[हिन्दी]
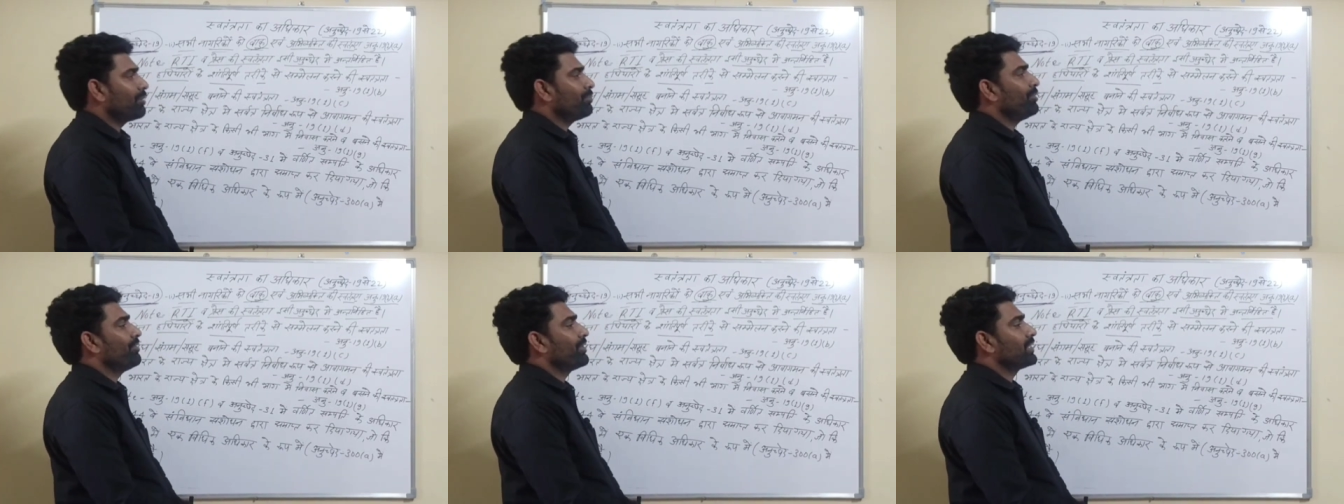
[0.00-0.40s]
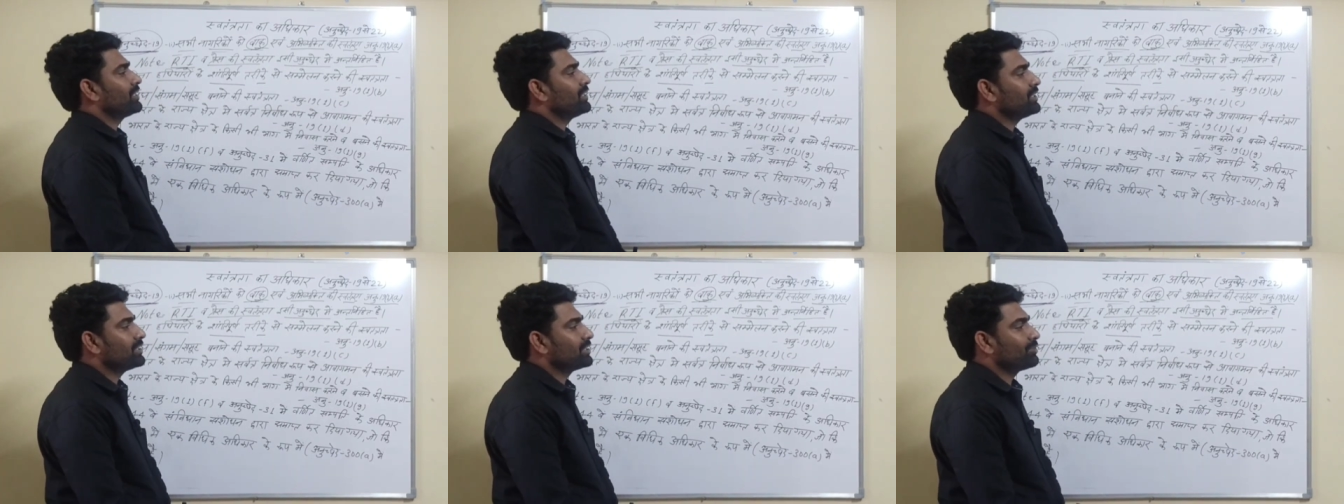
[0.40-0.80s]

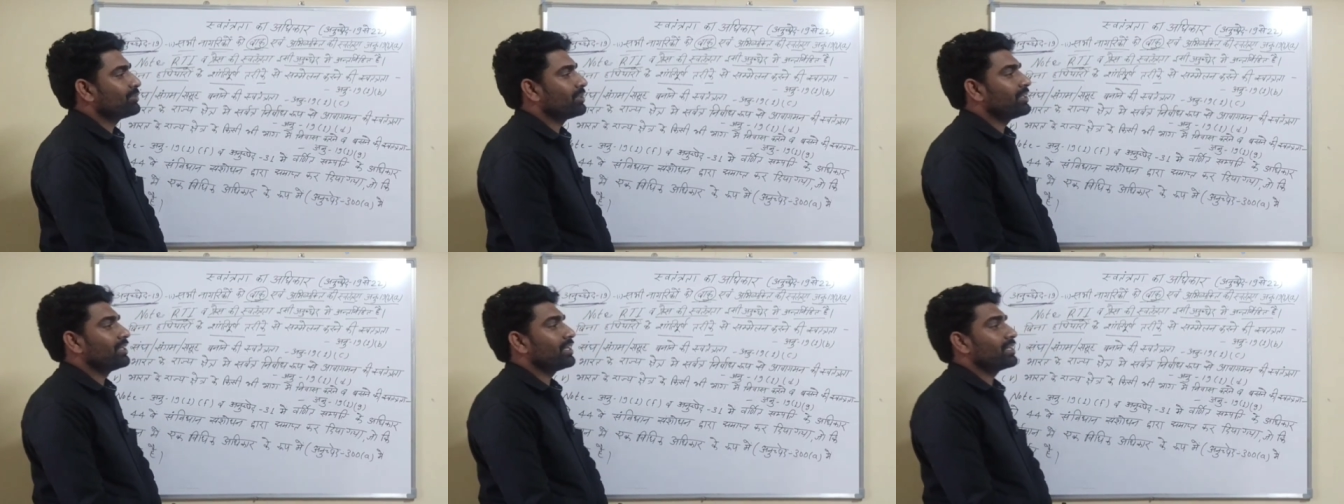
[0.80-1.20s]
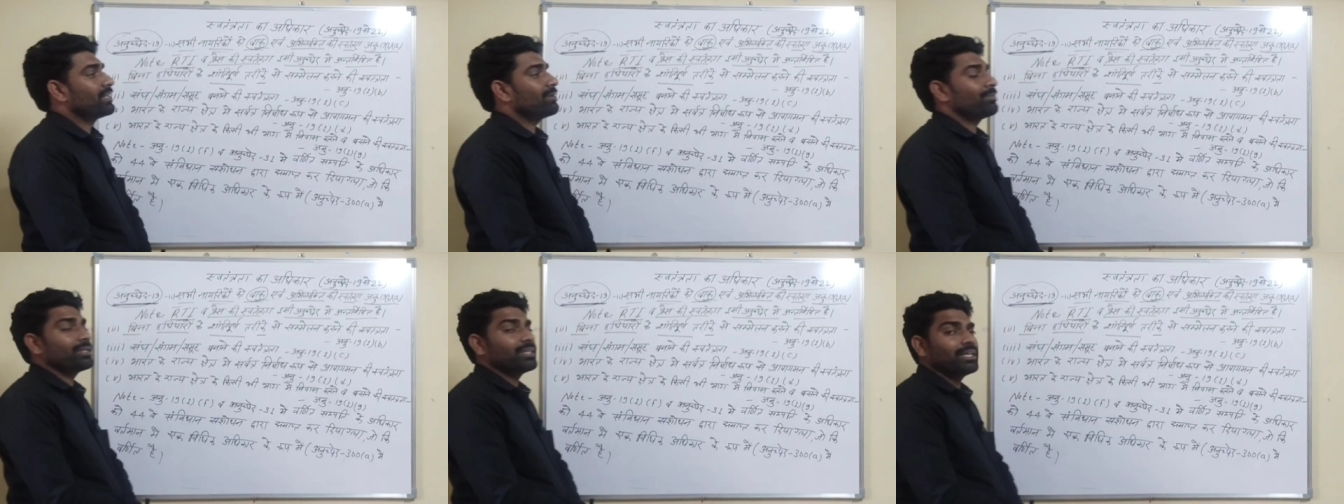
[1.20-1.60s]
अभिव्यक्ति की
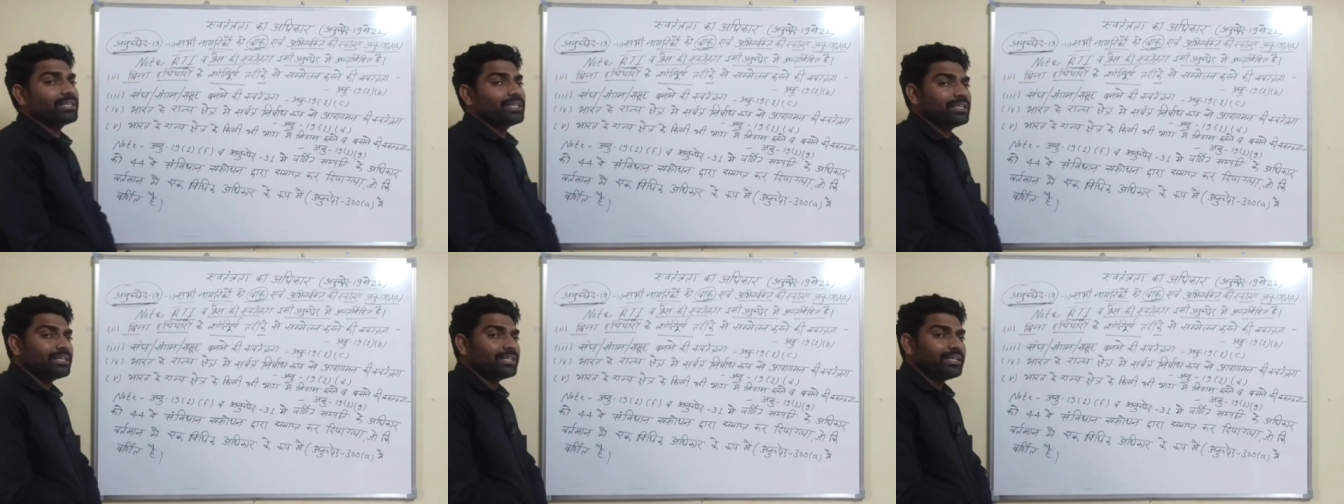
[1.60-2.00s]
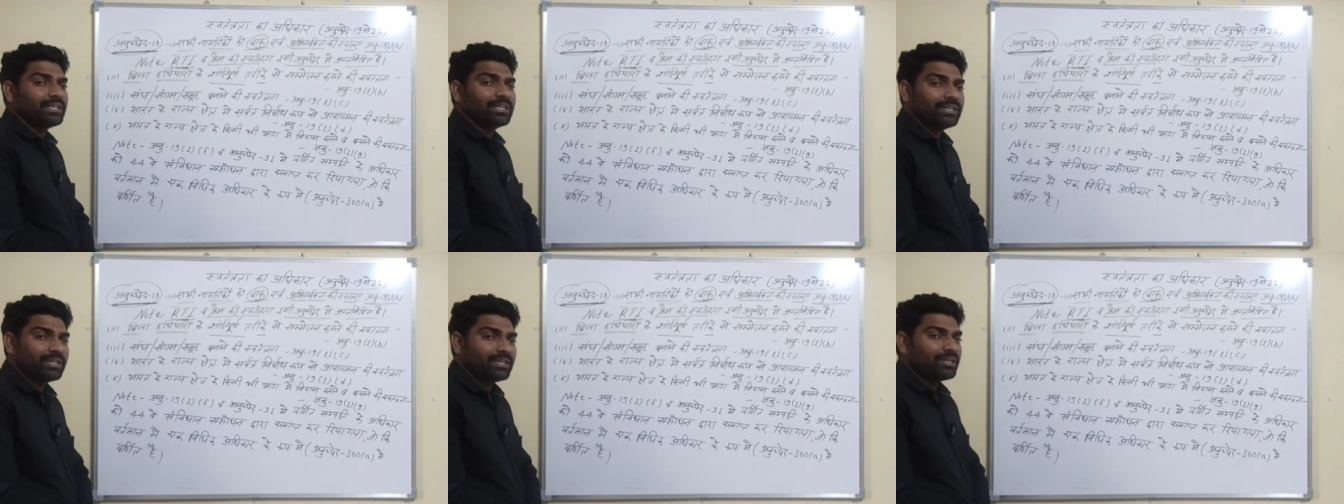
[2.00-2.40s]
स्वतंत्रता प्रदान की गई
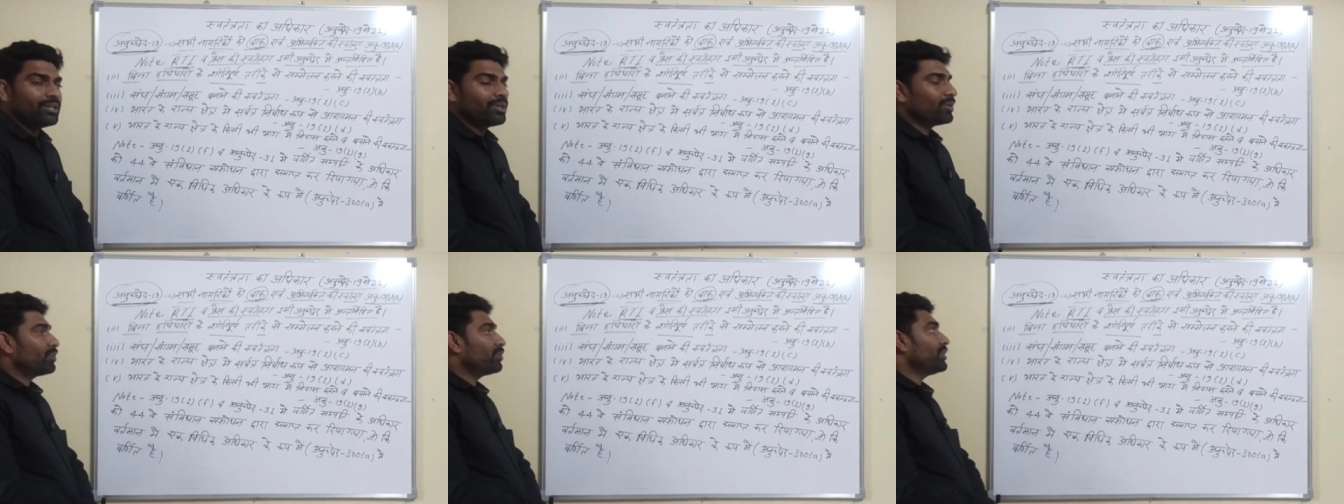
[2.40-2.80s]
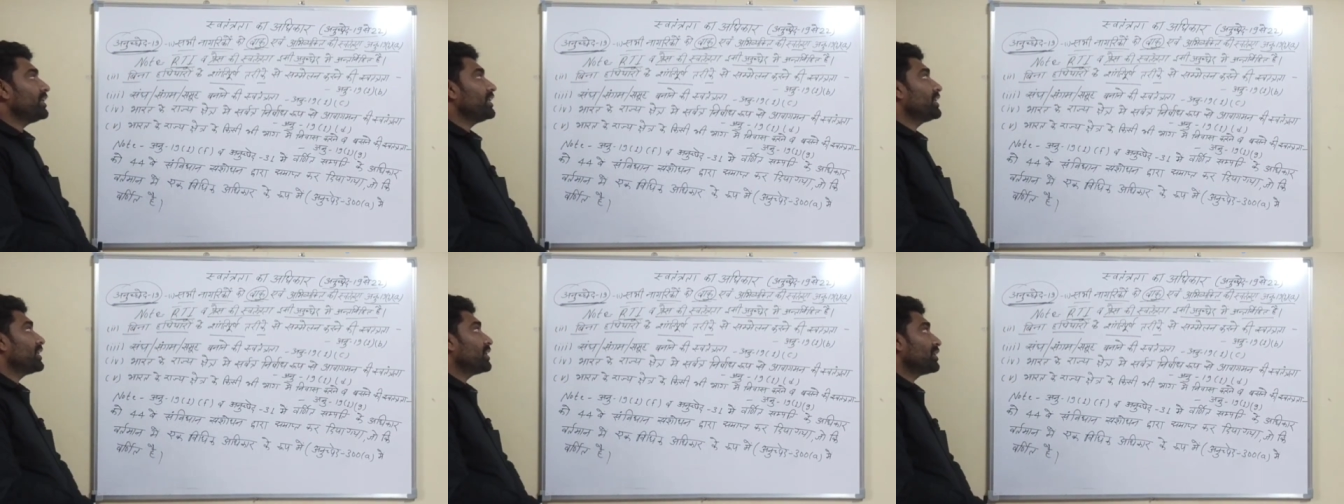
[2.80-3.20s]
है और
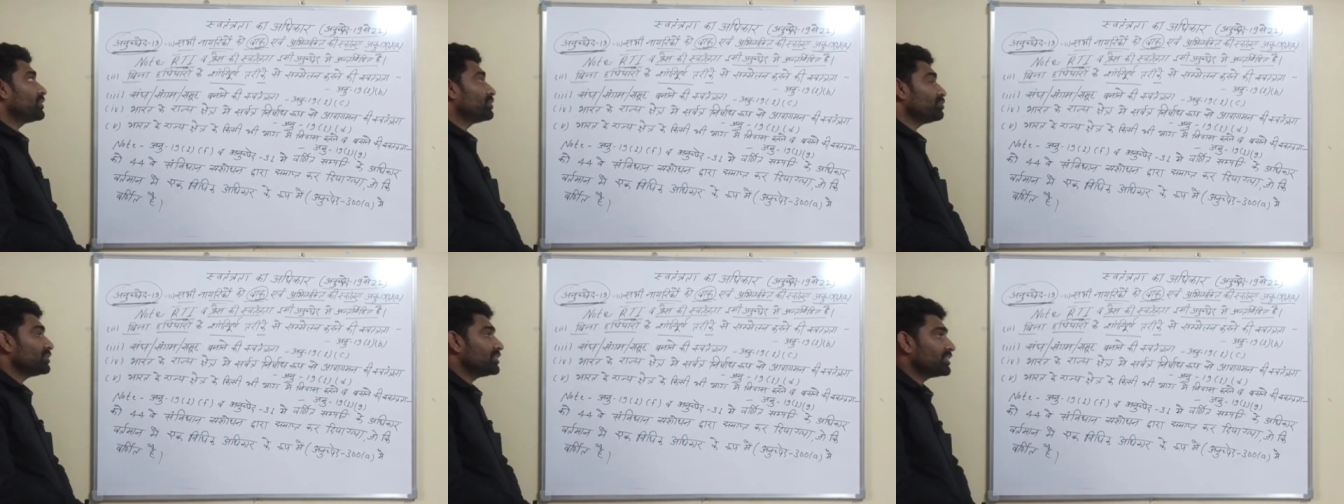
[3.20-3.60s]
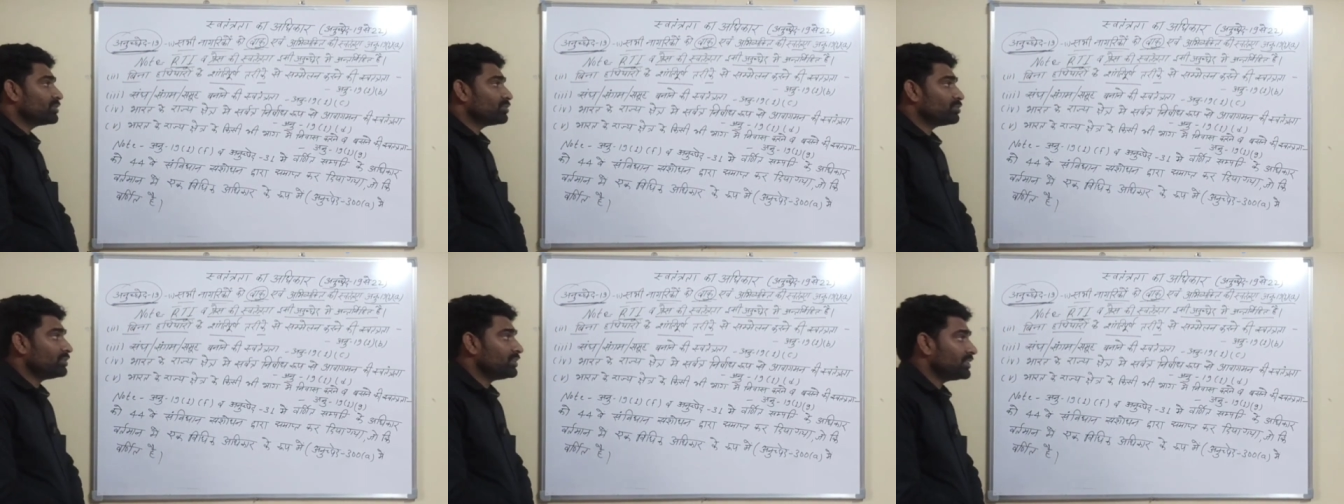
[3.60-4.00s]
ये
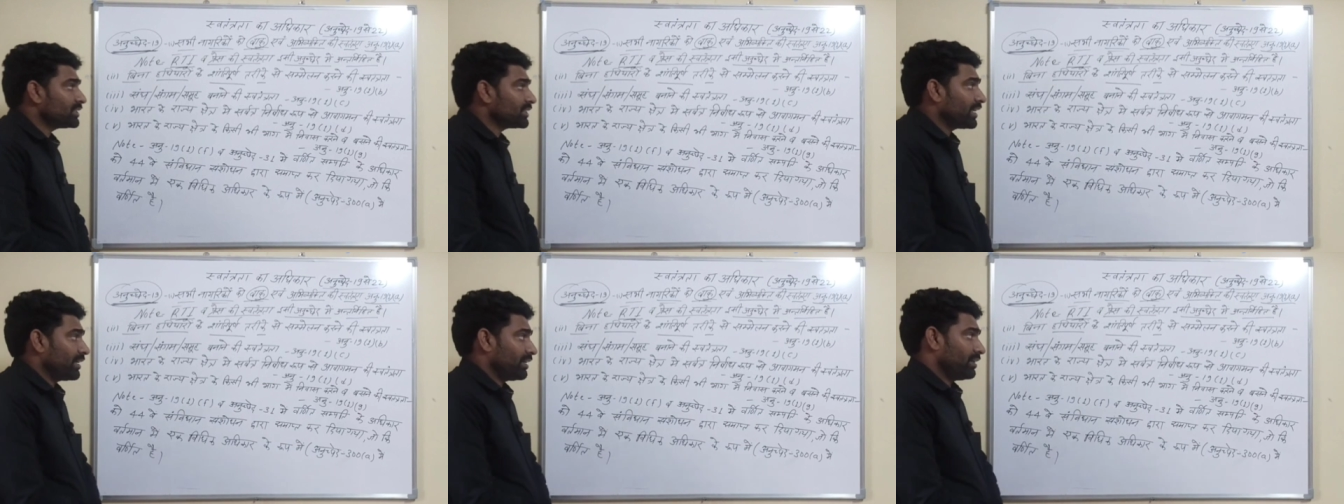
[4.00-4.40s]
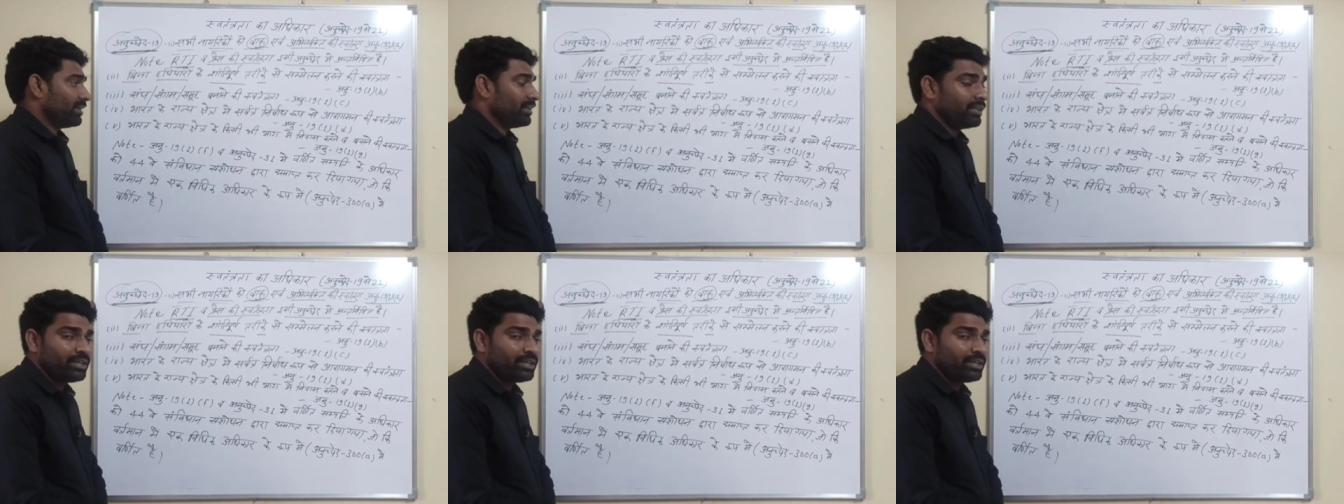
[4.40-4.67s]
अनुच्छेद 19 के